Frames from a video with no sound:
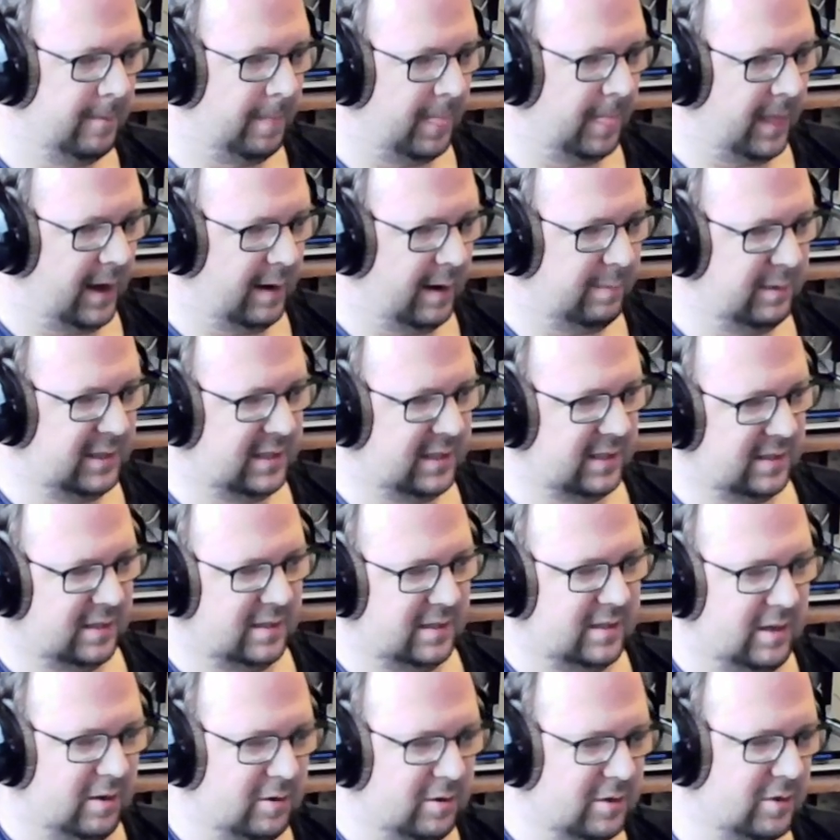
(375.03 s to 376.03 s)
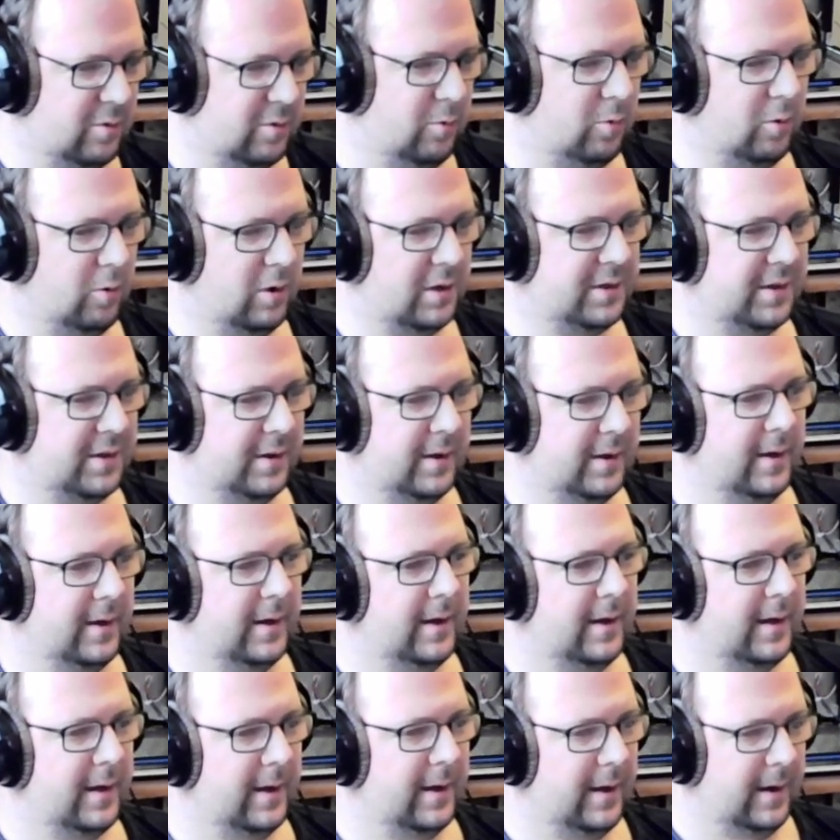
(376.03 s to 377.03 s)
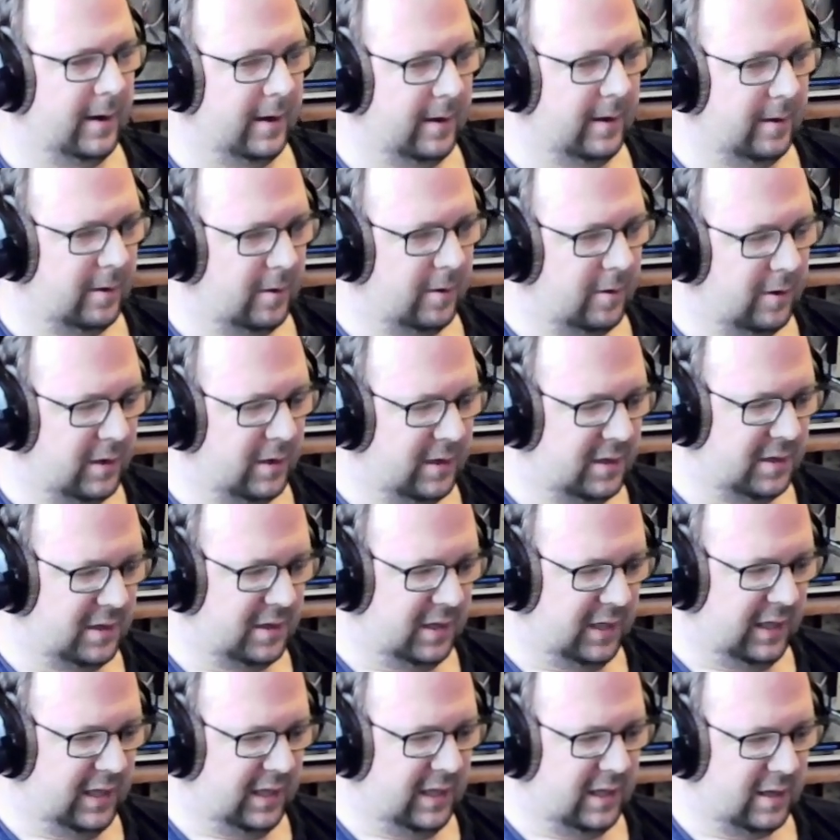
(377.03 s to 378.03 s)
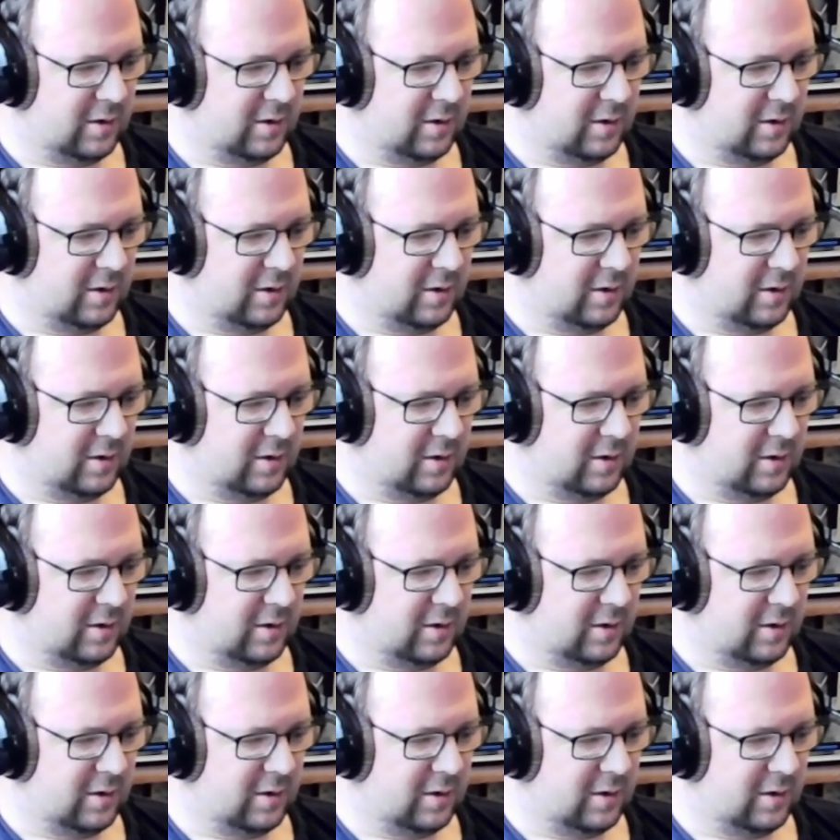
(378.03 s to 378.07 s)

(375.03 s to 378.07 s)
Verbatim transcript: habe ich das jetzt rausgeholt. Und hier